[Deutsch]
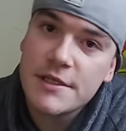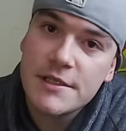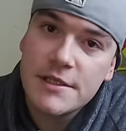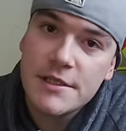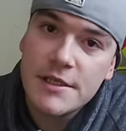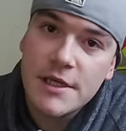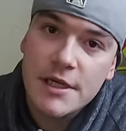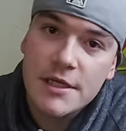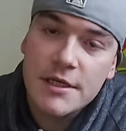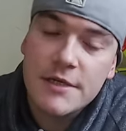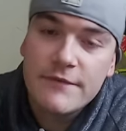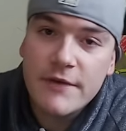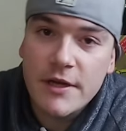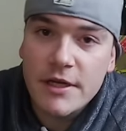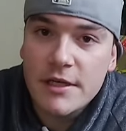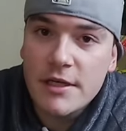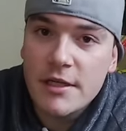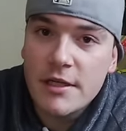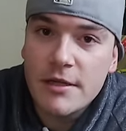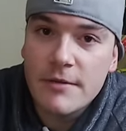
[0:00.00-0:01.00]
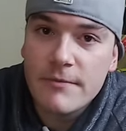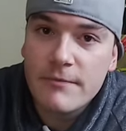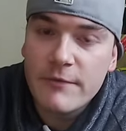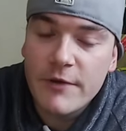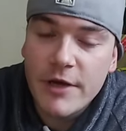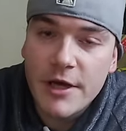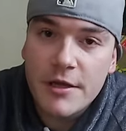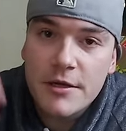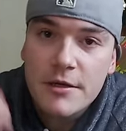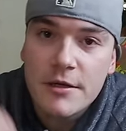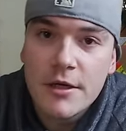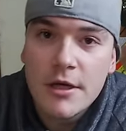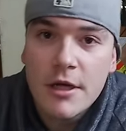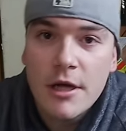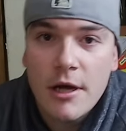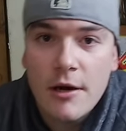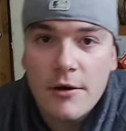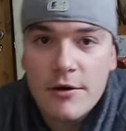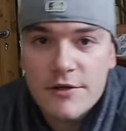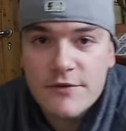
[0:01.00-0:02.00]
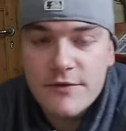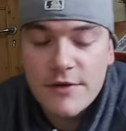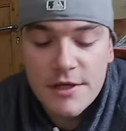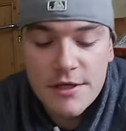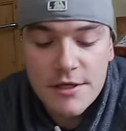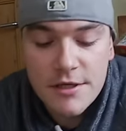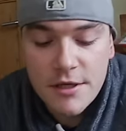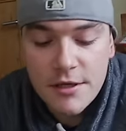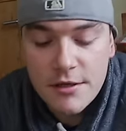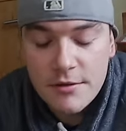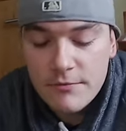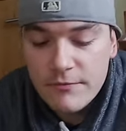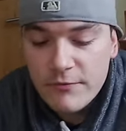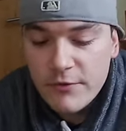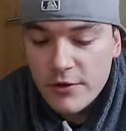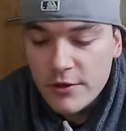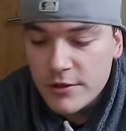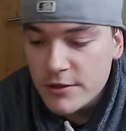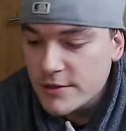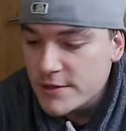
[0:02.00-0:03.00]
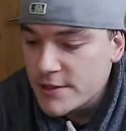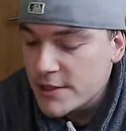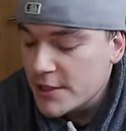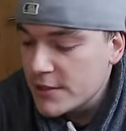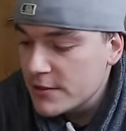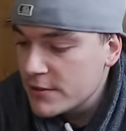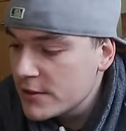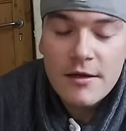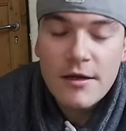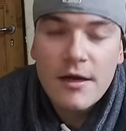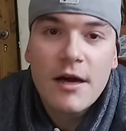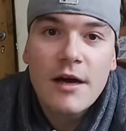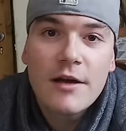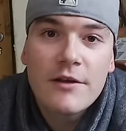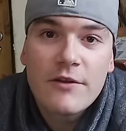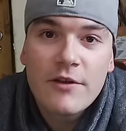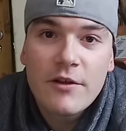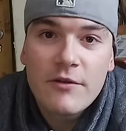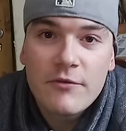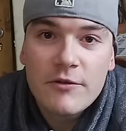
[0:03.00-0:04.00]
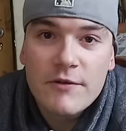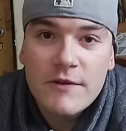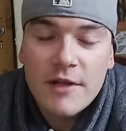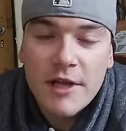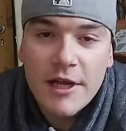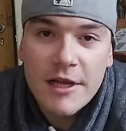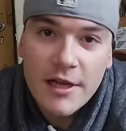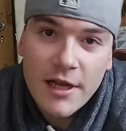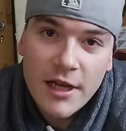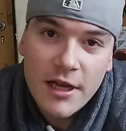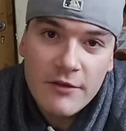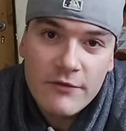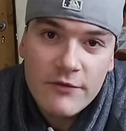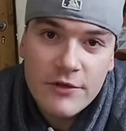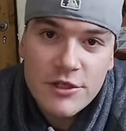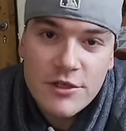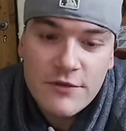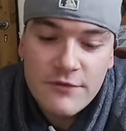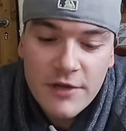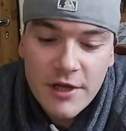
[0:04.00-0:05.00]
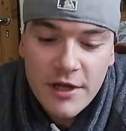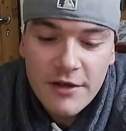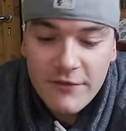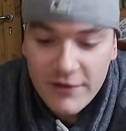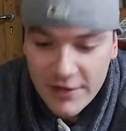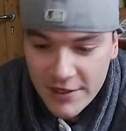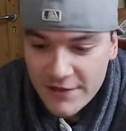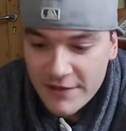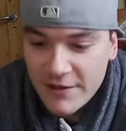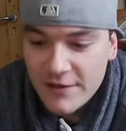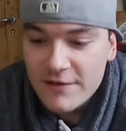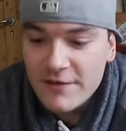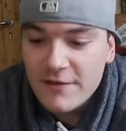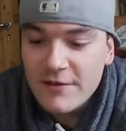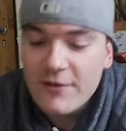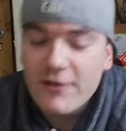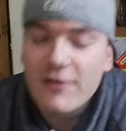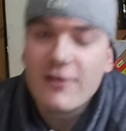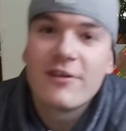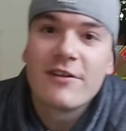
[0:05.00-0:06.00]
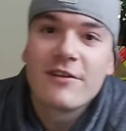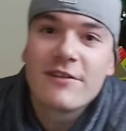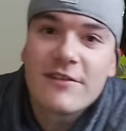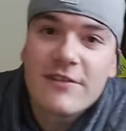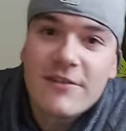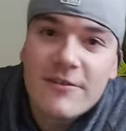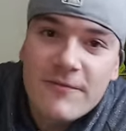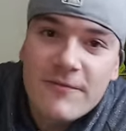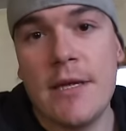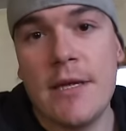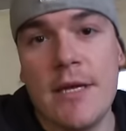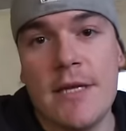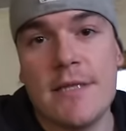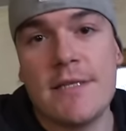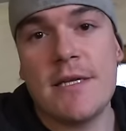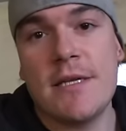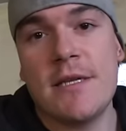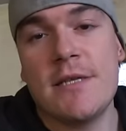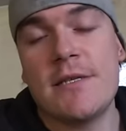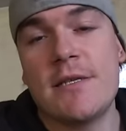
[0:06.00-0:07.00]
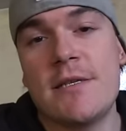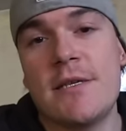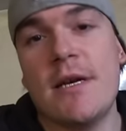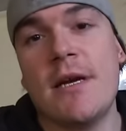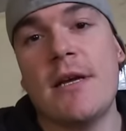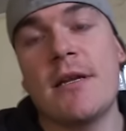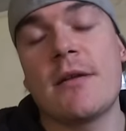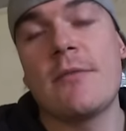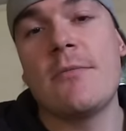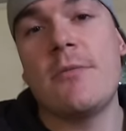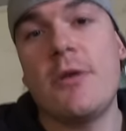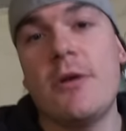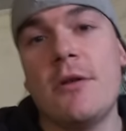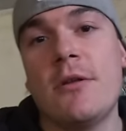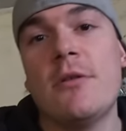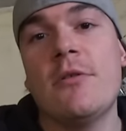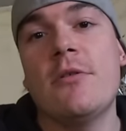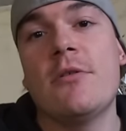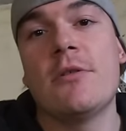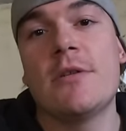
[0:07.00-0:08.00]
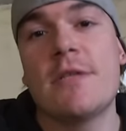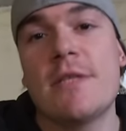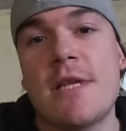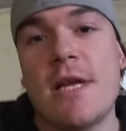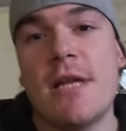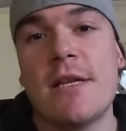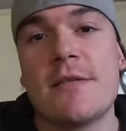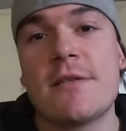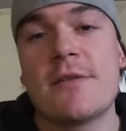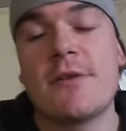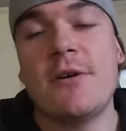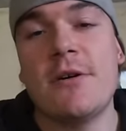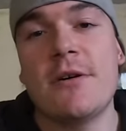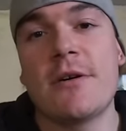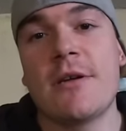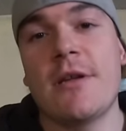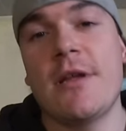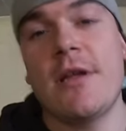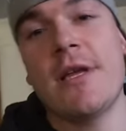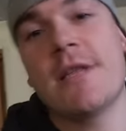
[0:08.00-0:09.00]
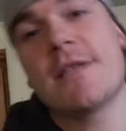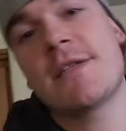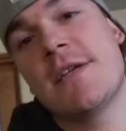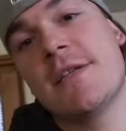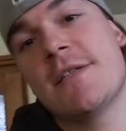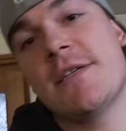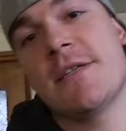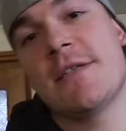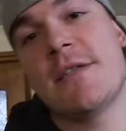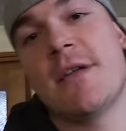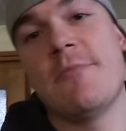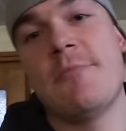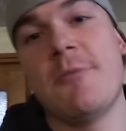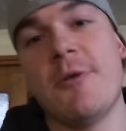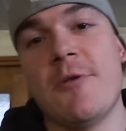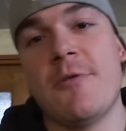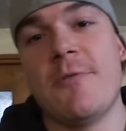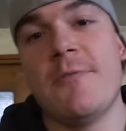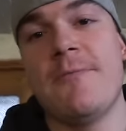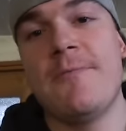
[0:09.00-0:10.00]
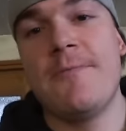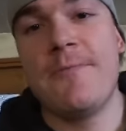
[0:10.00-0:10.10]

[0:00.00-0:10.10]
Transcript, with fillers: ich die an die Wand kleben werde. Aber das werdet ihr im Folgenden sehen. Also sehen wir uns gleich in aller Frische wieder, wenn das Ganze trocken ist. Jetzt ist der nächste Tag angebrochen und ist alles trocken. Jetzt geht's ans Anbauen.